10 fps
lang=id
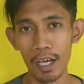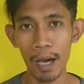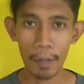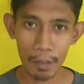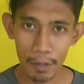
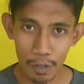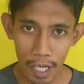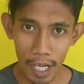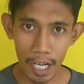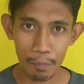apakah
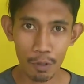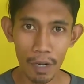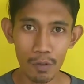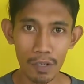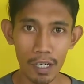menggunakan kapur
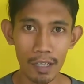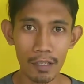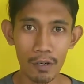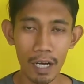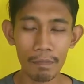bangunan
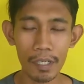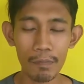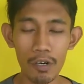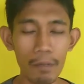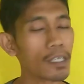atau kantin
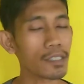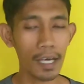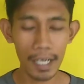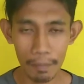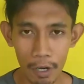boleh mas
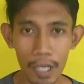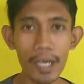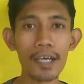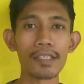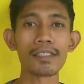sangat
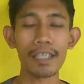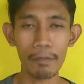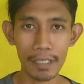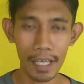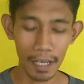boleh tidak
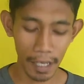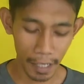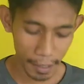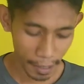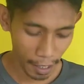
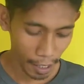masalah